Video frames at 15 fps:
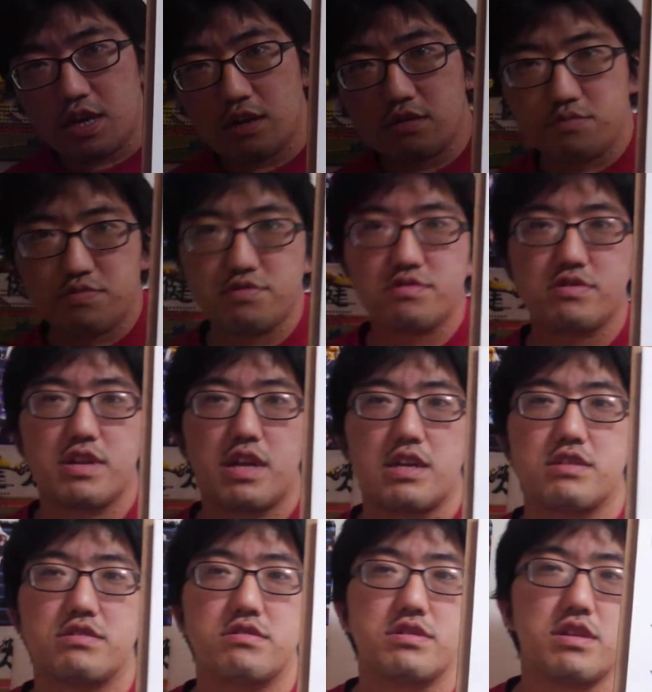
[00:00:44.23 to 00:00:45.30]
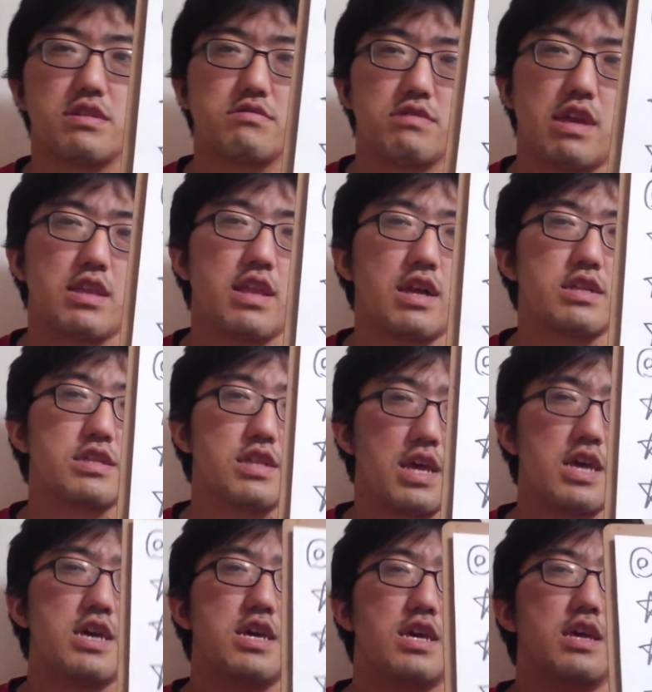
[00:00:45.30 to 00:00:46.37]
額分ぐらいついてくれたん
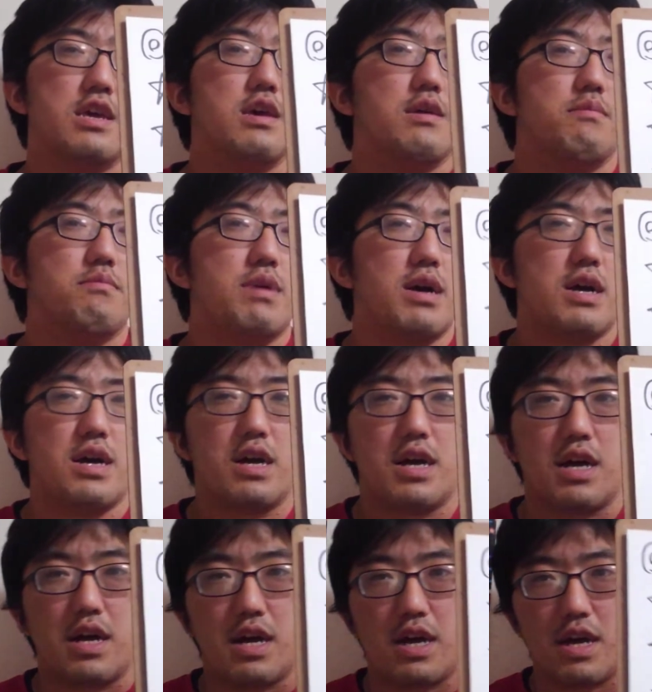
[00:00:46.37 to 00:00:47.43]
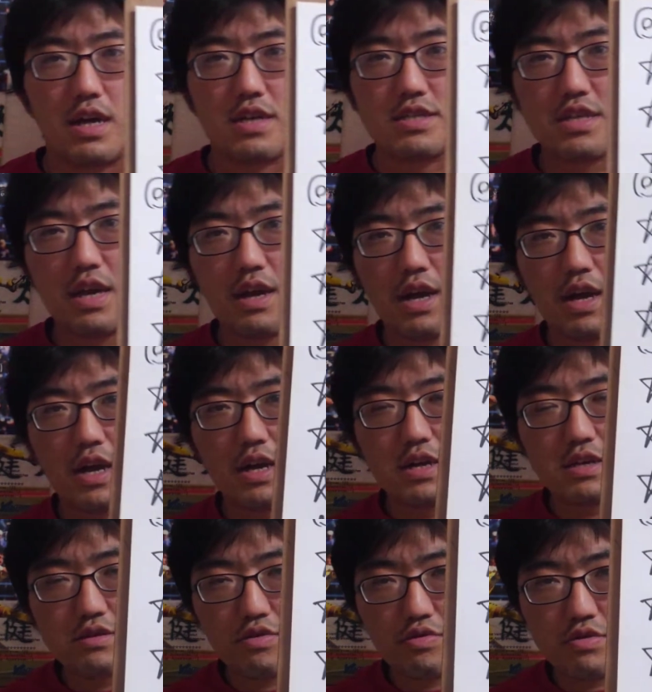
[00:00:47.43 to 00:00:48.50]
で、まあ、じゃあ、
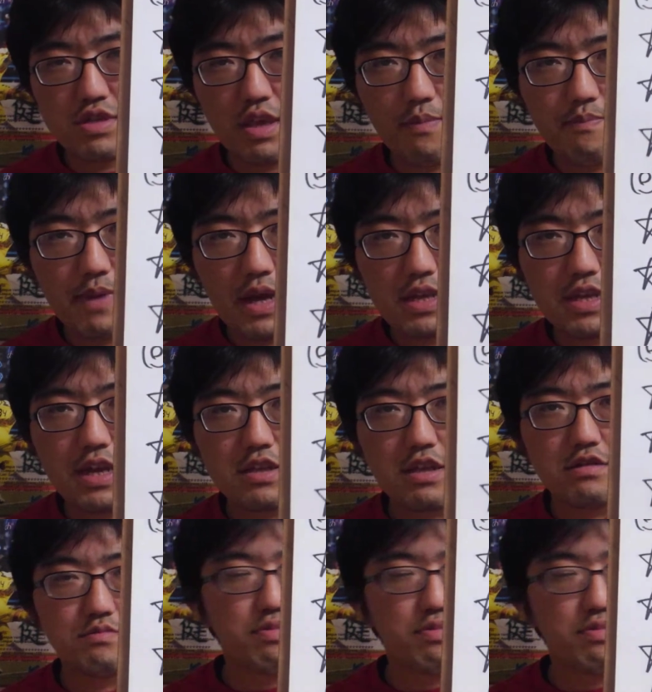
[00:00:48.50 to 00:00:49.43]
そのゼンマイに当たる